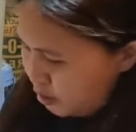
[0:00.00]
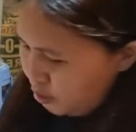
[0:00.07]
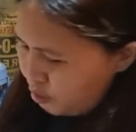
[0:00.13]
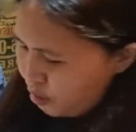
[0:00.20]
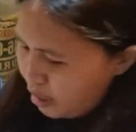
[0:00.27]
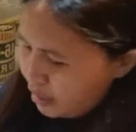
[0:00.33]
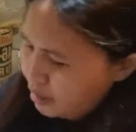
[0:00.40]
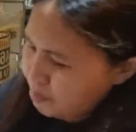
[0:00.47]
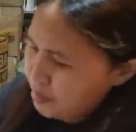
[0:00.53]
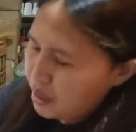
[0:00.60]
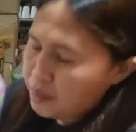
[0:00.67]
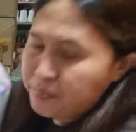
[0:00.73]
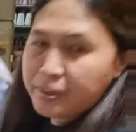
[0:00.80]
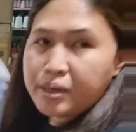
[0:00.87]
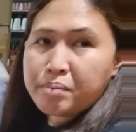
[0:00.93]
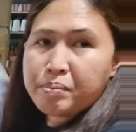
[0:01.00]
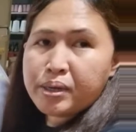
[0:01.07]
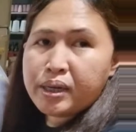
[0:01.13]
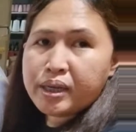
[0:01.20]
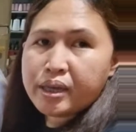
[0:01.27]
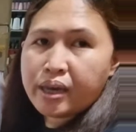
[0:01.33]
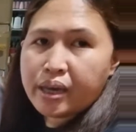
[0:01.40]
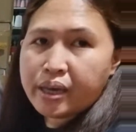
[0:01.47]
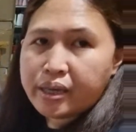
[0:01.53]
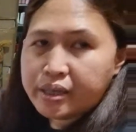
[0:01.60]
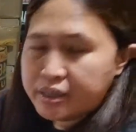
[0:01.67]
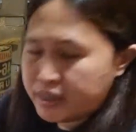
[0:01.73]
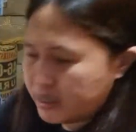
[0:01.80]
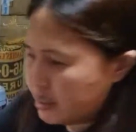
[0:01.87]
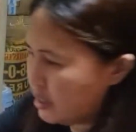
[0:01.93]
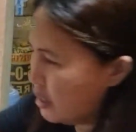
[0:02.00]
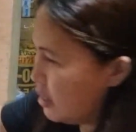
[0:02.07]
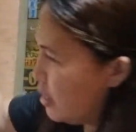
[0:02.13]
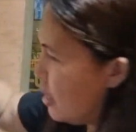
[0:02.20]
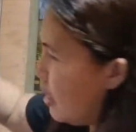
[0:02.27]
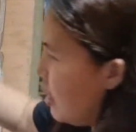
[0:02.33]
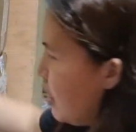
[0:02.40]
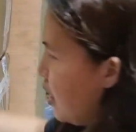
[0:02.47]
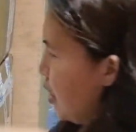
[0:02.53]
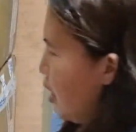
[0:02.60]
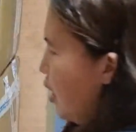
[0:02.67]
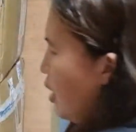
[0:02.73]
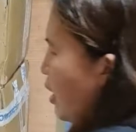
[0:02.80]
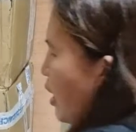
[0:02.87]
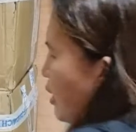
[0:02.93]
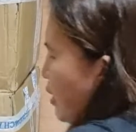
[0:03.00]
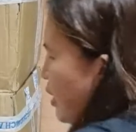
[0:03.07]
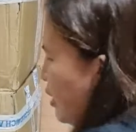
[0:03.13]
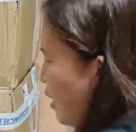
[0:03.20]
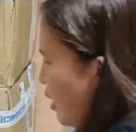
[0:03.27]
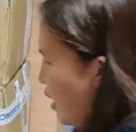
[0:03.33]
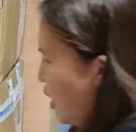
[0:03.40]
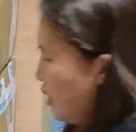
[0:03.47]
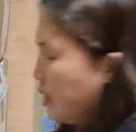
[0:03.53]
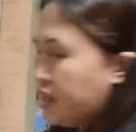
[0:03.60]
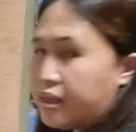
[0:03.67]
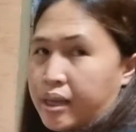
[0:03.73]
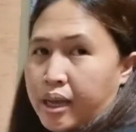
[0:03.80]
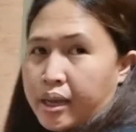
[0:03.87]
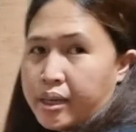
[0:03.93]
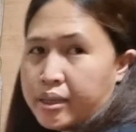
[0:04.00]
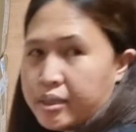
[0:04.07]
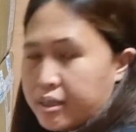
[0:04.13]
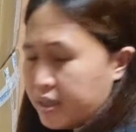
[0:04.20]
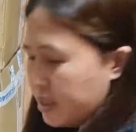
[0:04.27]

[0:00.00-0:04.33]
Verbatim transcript: Ito yung aking mga pinamili guys. Ayan, tingnan natin guys.